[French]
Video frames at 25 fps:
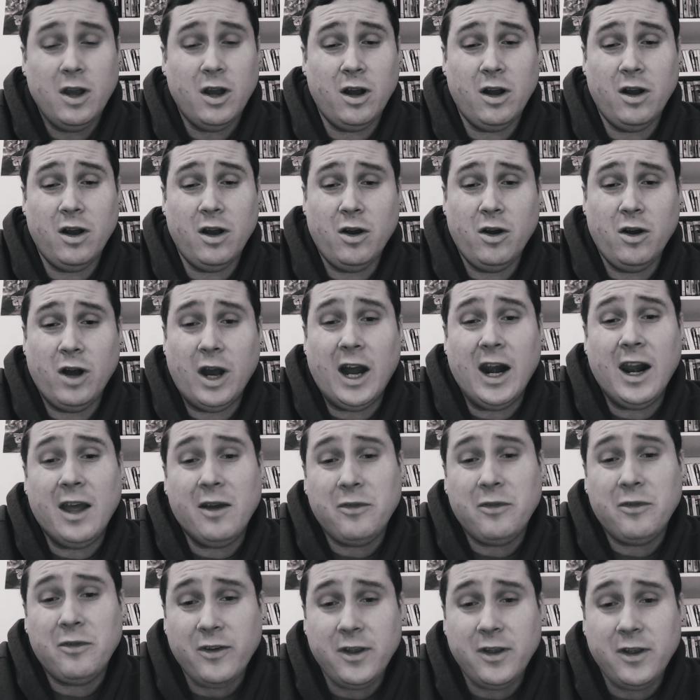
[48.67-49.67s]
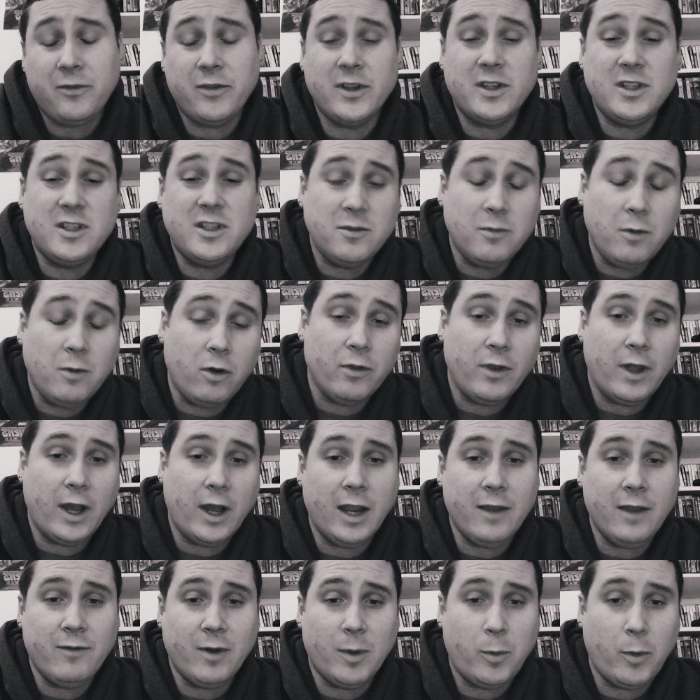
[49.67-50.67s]
à la fin effectivement on
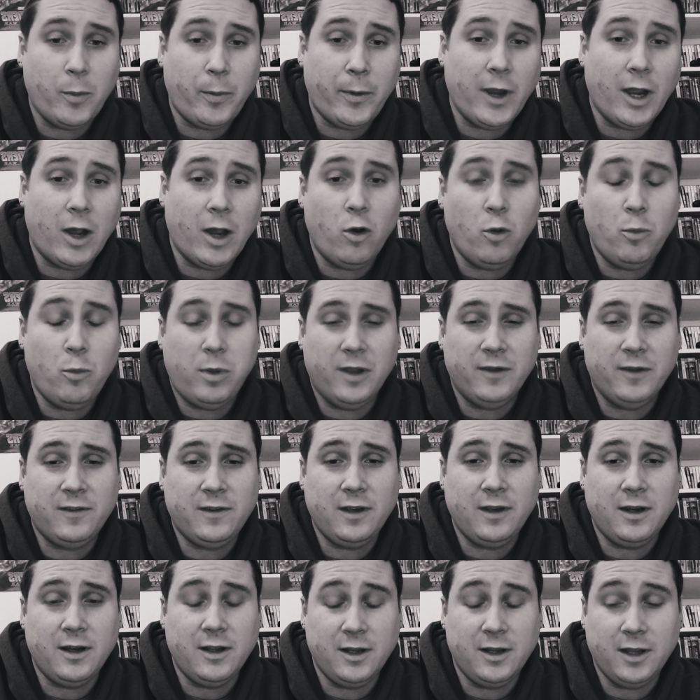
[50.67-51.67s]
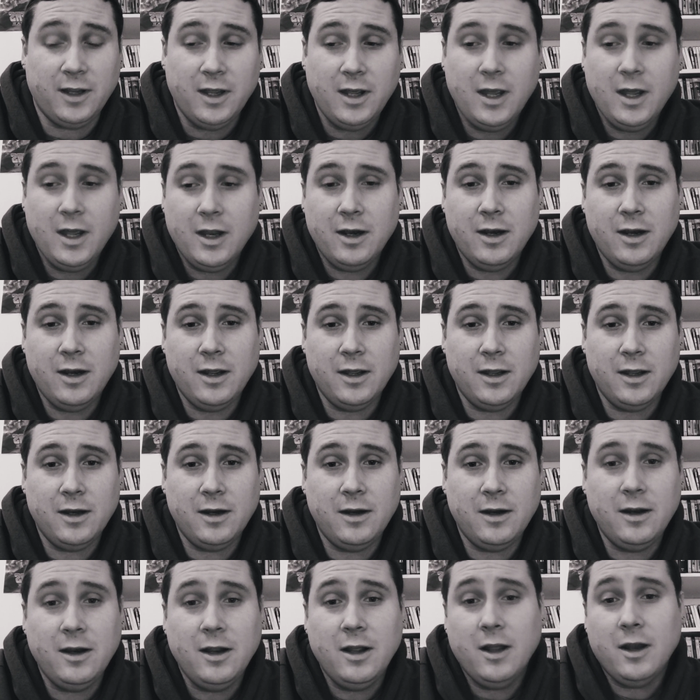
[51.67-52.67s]
arrive à peu près à replacer les,
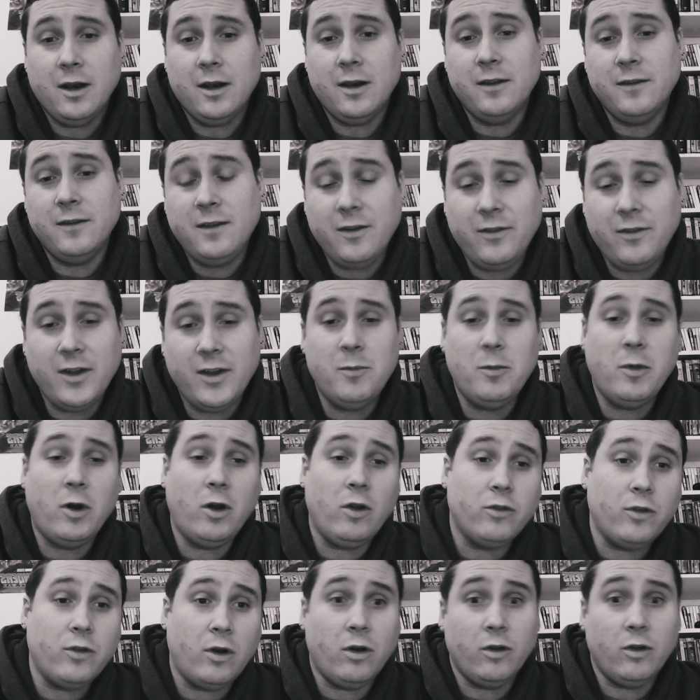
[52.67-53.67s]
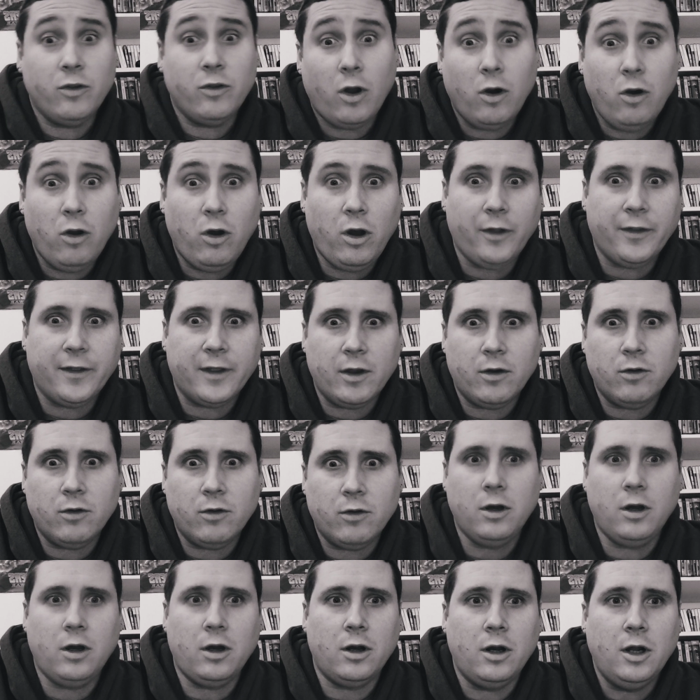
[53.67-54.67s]
les, les événements dans, dans l'ordre et
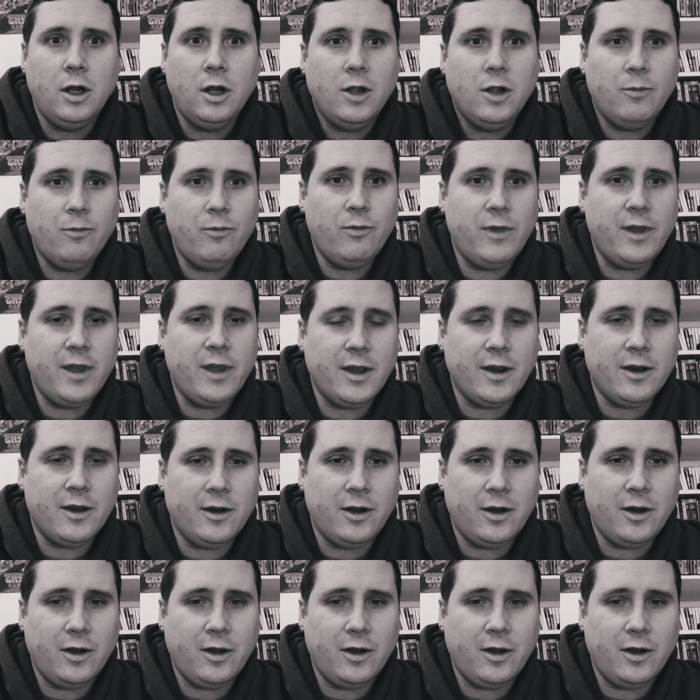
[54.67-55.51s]
encore, mais